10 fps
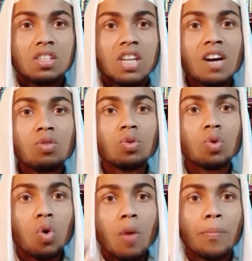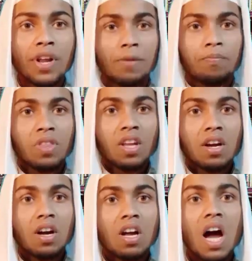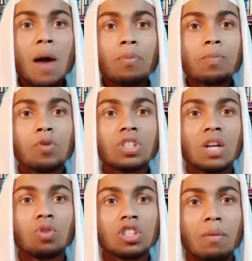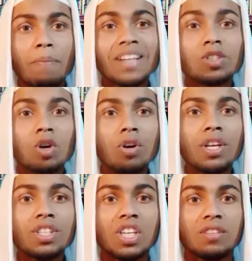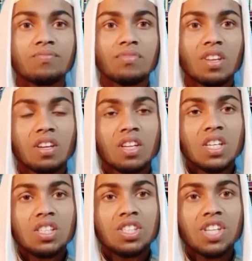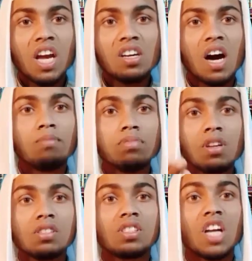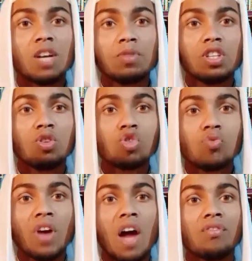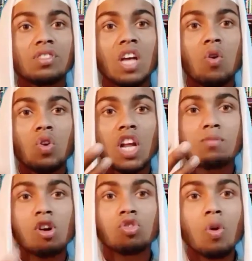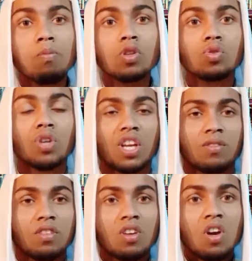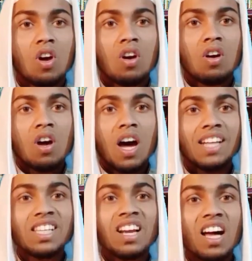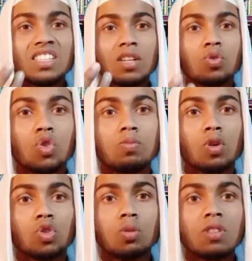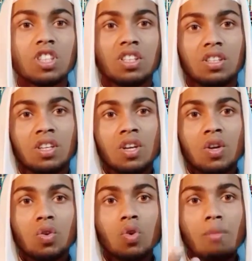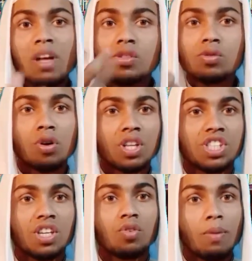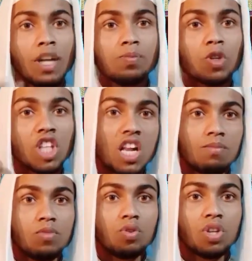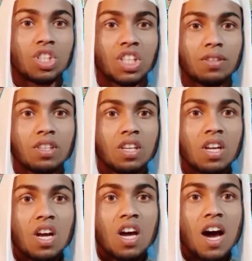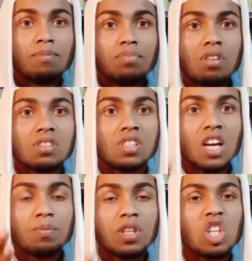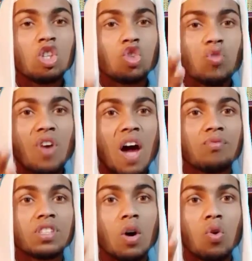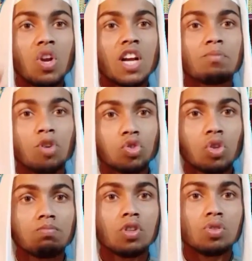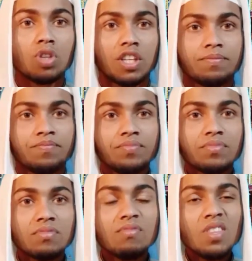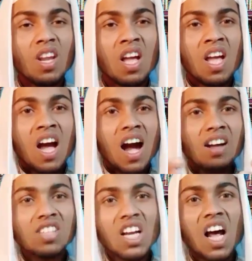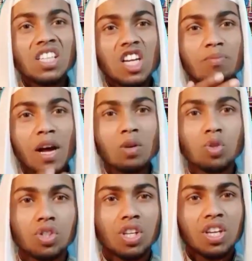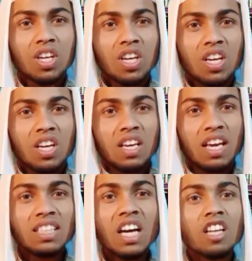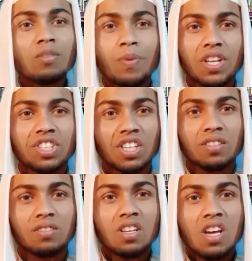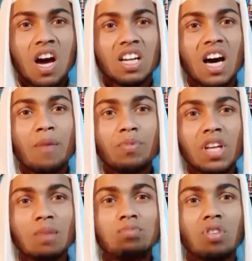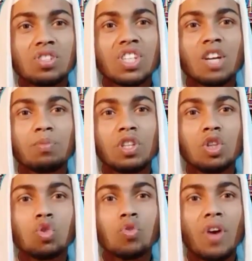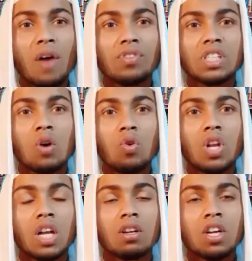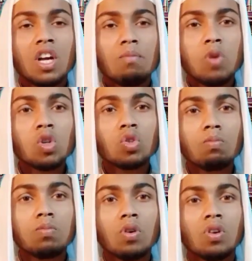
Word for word: দাখুনুর ওপরে কাপড় পরিধান করতে বাধ্য হয়েছে শেখ আব্দুর রাজ্জাক বিন ইউসুফ হাফেজাহুল্লার বক্তব্য শুনে হাজার হাজার যুবক যুবতী নামাজ ধরেছে নামাজ পড়তে আরম্ভ করেছে আব্দুর রাজ্জাক বিন ইউসুফ হাফজাহুল্লার বক্তব্য শুনে হাজার হাজার মানুষ হেদায়ত পেয়েছে আর আপনি আব্দুর রাজ্জাক বিন ইউসুফ হাফেজাহুল্লার বক্তব্য